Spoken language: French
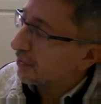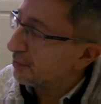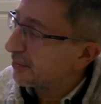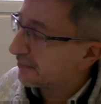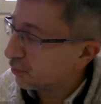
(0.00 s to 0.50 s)
des
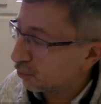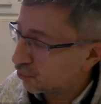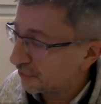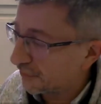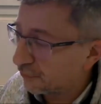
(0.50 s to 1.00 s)
médecins
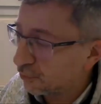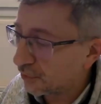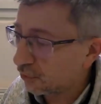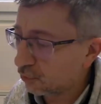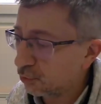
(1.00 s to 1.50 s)
urgentistes de
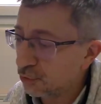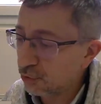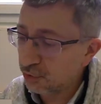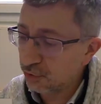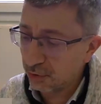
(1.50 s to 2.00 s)
France, le
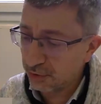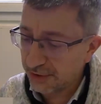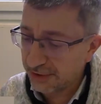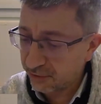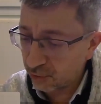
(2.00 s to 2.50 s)
docteur
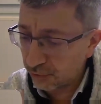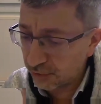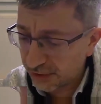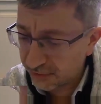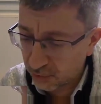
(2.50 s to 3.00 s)

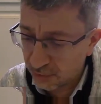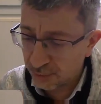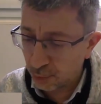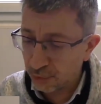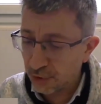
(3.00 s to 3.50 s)
Christophe
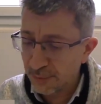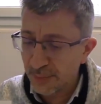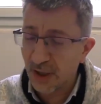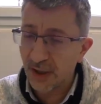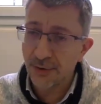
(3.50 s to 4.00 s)
Prudhomme,
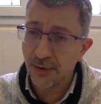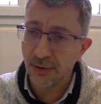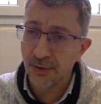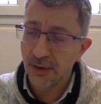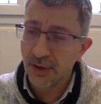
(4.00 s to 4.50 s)
par
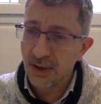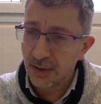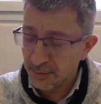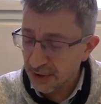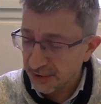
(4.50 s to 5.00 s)
ailleurs
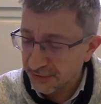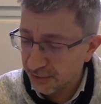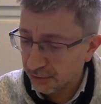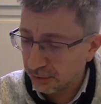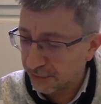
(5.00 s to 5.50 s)

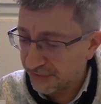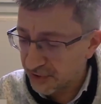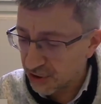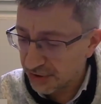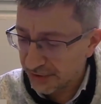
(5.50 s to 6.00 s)
militant
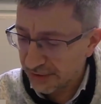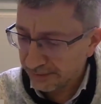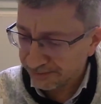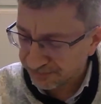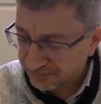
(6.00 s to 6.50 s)
CGT,
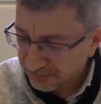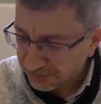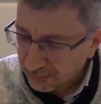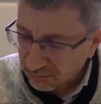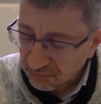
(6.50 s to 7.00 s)

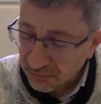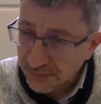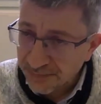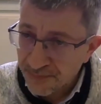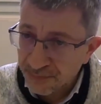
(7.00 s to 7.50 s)

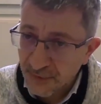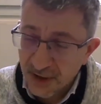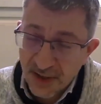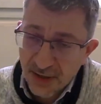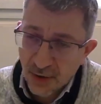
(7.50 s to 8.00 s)

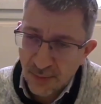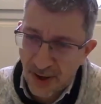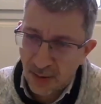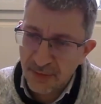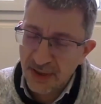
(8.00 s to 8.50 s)
qui,
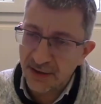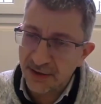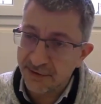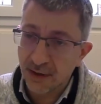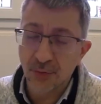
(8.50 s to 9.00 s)
parmi
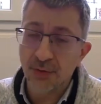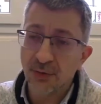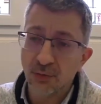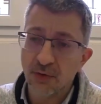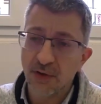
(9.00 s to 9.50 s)
les actes
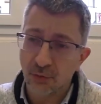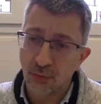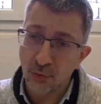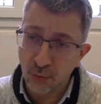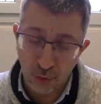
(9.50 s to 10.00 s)
d'accusation
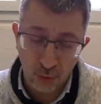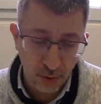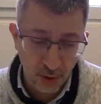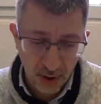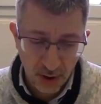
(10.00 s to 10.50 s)
nombreux
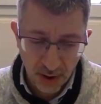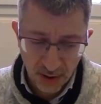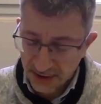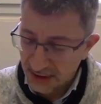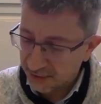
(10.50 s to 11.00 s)

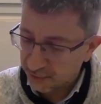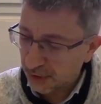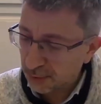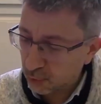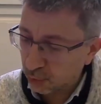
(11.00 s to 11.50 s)
qu'il
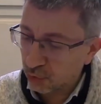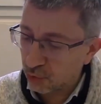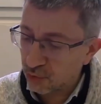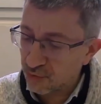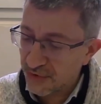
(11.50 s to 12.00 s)
exprime contre
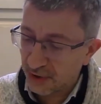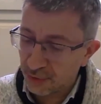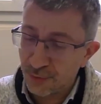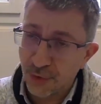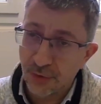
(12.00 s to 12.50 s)
le
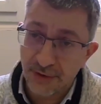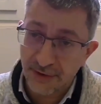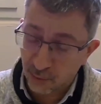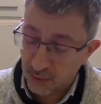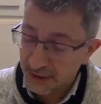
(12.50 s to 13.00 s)
gouvernement,
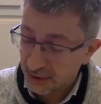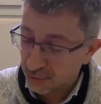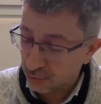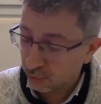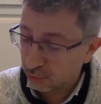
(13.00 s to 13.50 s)
explique la
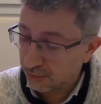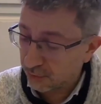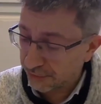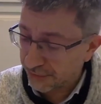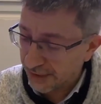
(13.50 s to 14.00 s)
chose suivante